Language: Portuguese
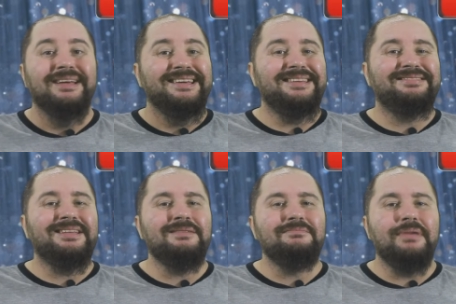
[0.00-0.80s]
e
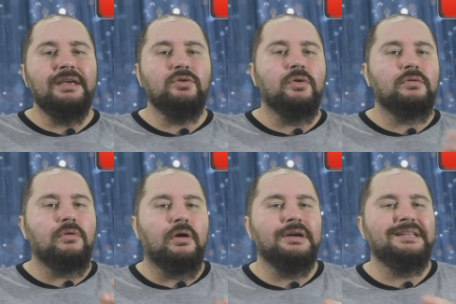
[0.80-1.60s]
também
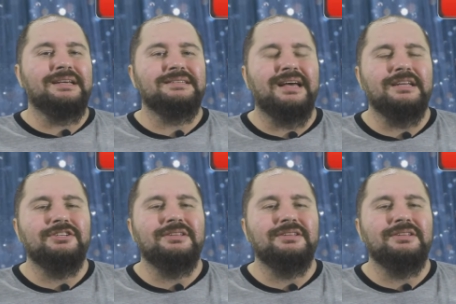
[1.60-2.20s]
ocorrem nas áreas